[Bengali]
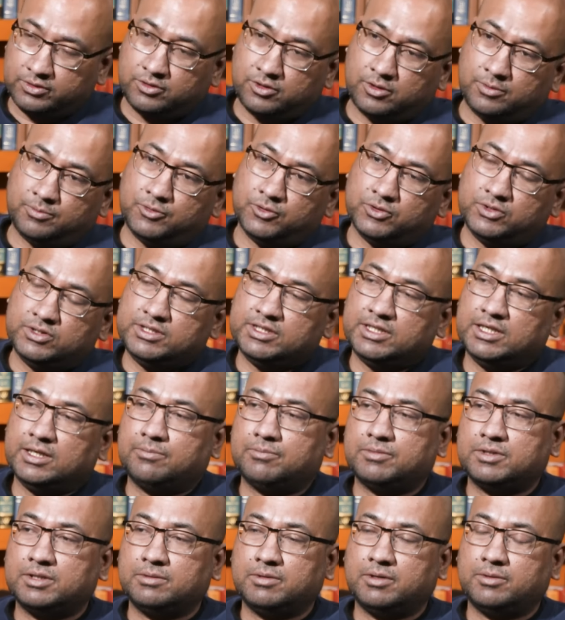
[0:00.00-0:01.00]
কপত যে
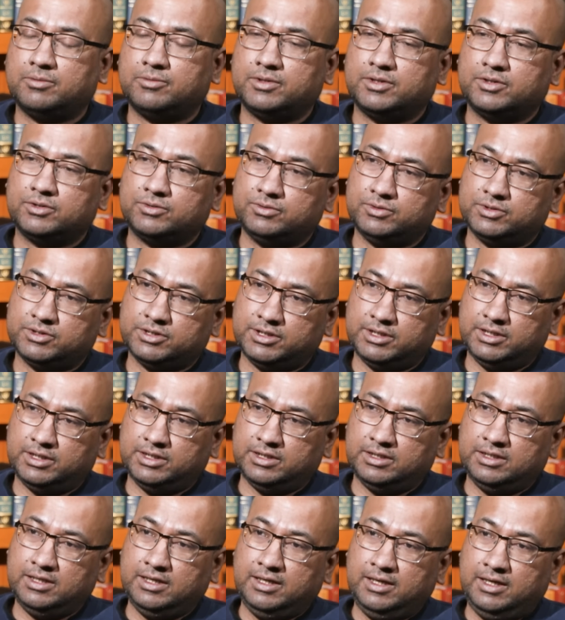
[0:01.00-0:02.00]
অ্যাপটা ব্যবহার
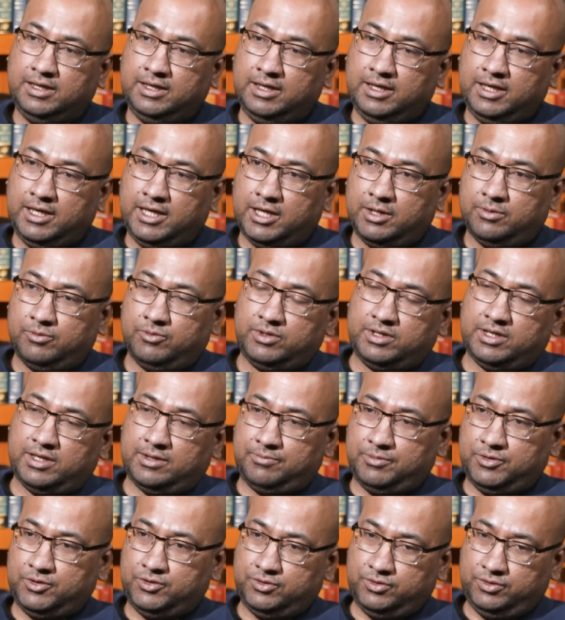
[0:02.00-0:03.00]
করছিলেন এমনকি
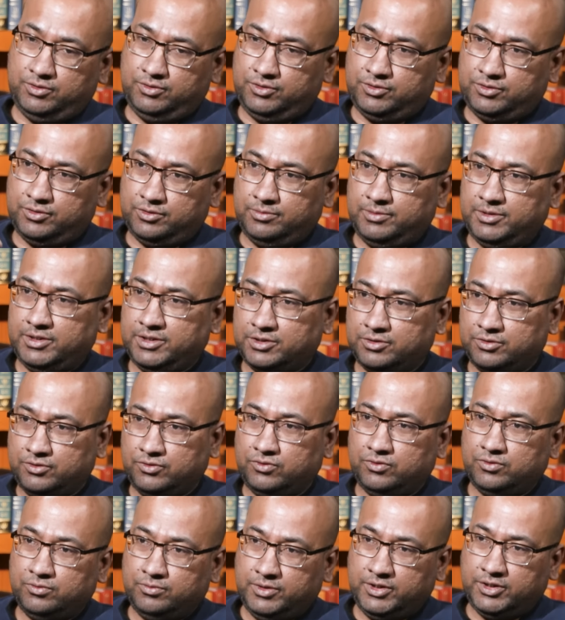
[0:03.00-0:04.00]
আপনি যদি ওই ছবিটা একটু
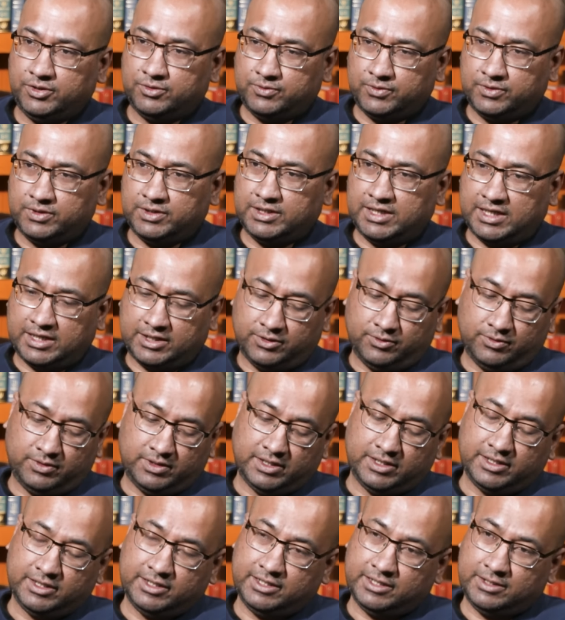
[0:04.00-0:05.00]
জুম ইন করে দেখেন
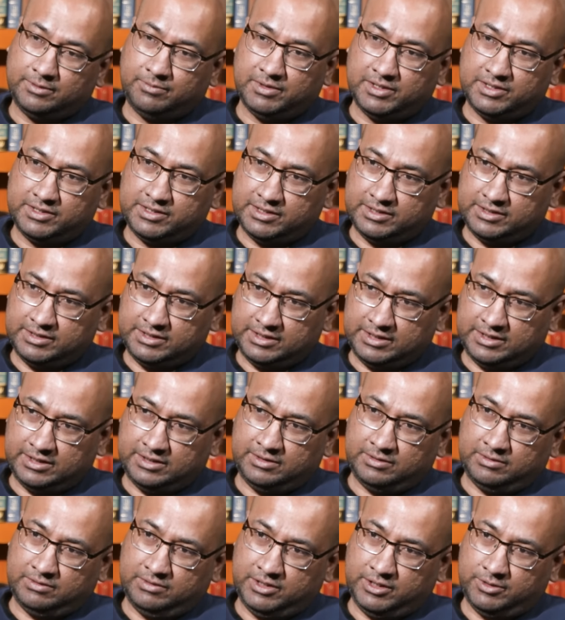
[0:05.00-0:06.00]
ওইখানে দেখবেন যে যে
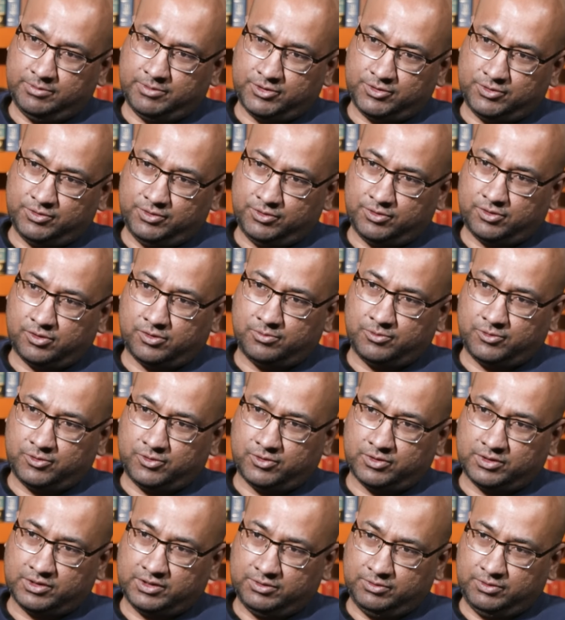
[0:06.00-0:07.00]
নির্বাচনী
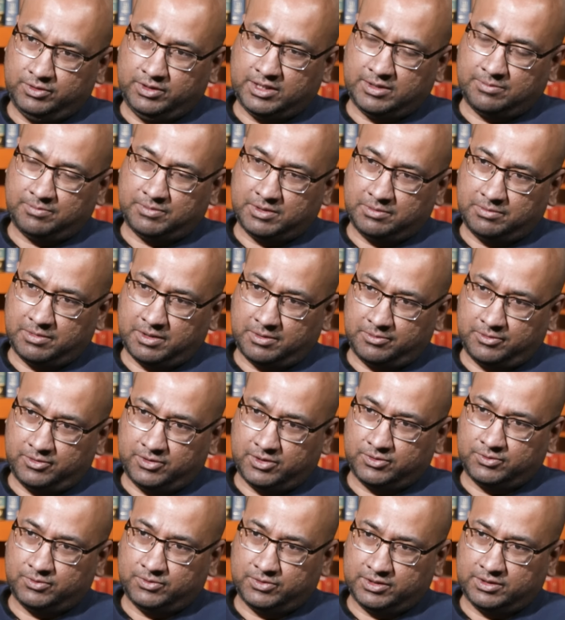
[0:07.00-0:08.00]
কর্মকর্তা ওই অ্যাপটা
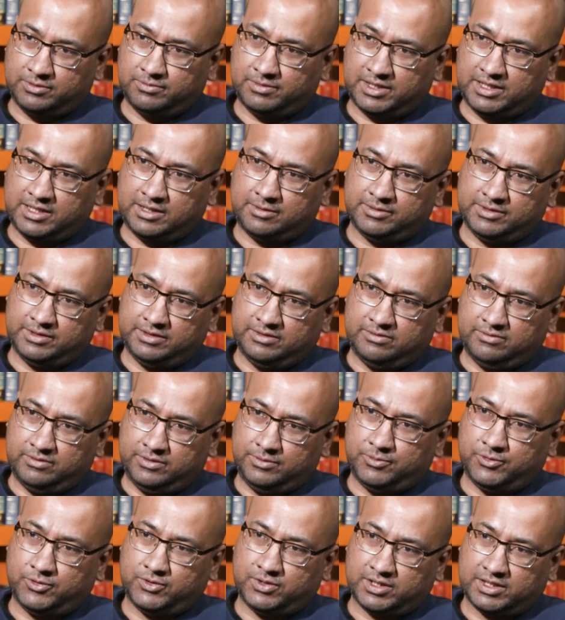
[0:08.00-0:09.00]
ব্যবহার করছেন মানে আমাদের
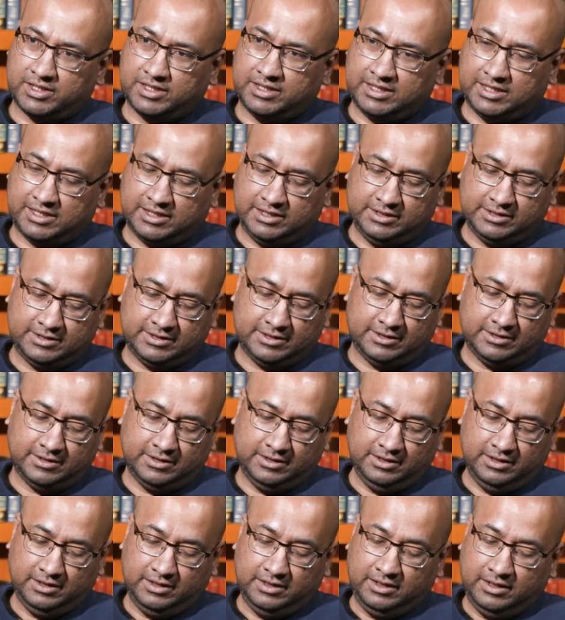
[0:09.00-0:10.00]
রিপোর্টারকে
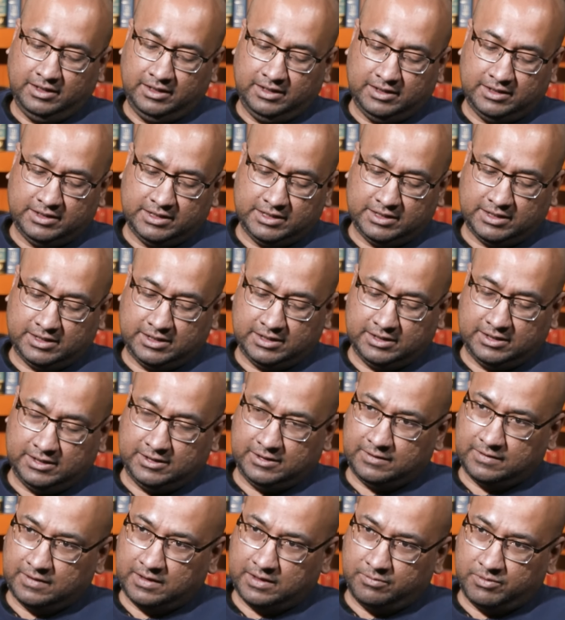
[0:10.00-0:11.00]
দেখাচ্ছিলেন সেখানে
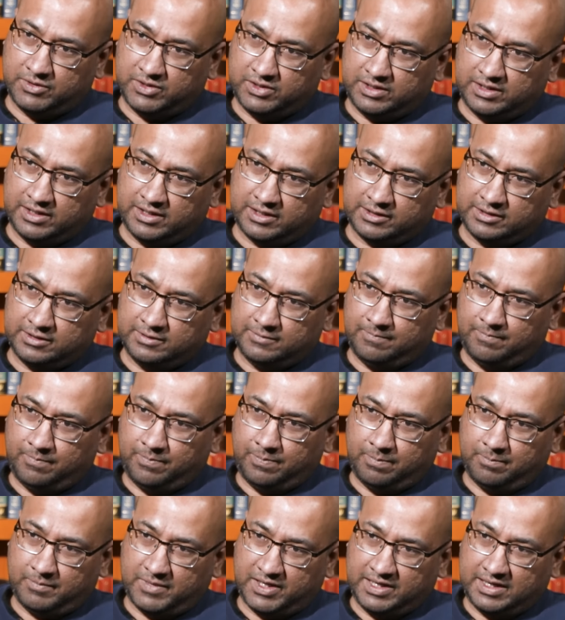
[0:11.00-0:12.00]
আবার একটা
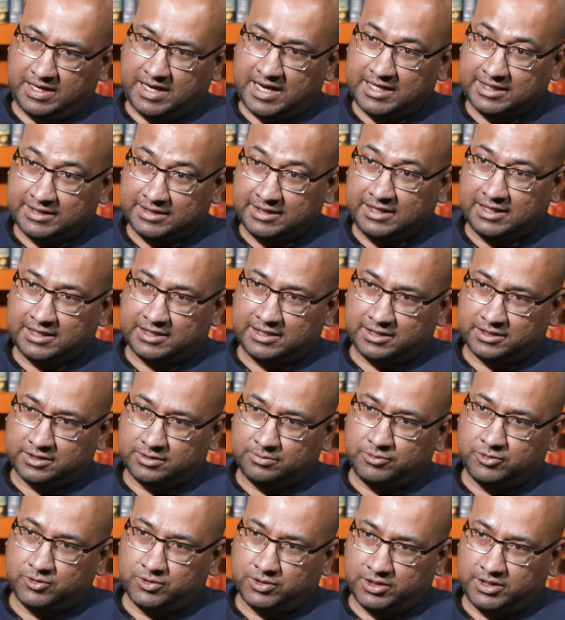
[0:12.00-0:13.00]
মানে হাতে লেখা
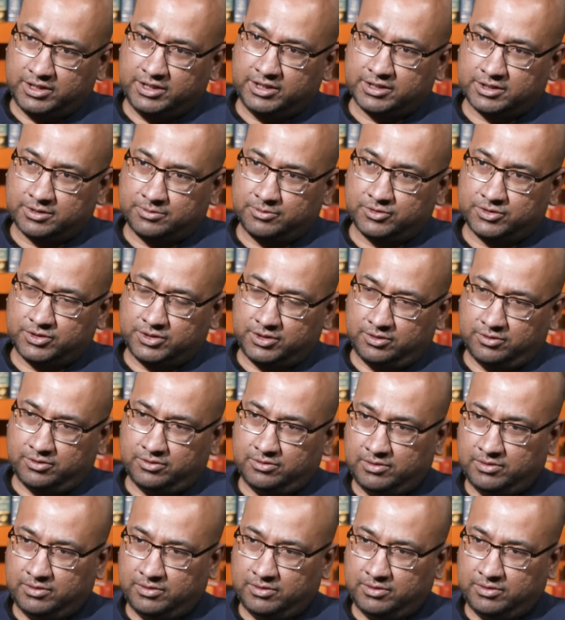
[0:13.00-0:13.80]
একটা ভোটের হিসাবও ছিল